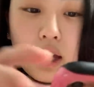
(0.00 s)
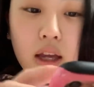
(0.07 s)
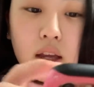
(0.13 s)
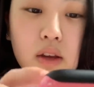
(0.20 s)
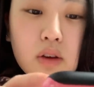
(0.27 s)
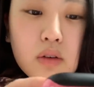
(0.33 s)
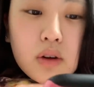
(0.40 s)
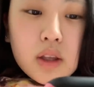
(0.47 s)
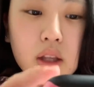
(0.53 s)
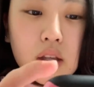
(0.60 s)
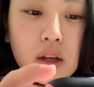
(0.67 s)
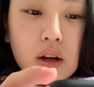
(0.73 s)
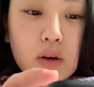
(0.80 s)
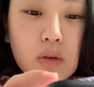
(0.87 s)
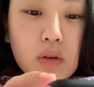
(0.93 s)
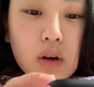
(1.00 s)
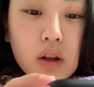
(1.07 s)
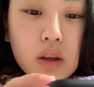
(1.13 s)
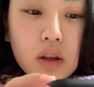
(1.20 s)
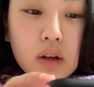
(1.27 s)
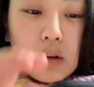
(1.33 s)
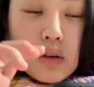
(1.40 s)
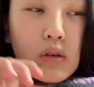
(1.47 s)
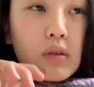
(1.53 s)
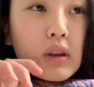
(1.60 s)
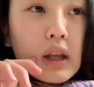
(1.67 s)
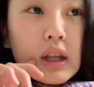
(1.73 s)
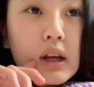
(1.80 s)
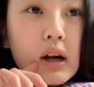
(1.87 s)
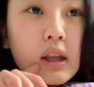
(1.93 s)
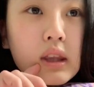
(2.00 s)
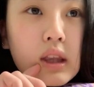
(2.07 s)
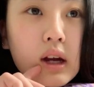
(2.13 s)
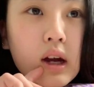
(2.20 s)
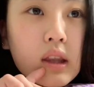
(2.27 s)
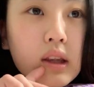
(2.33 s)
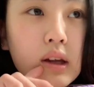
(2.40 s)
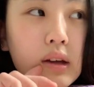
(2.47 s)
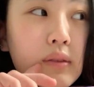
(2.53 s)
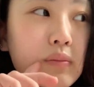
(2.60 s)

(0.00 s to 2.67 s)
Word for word: 今日は何書こうかな今日何があったかな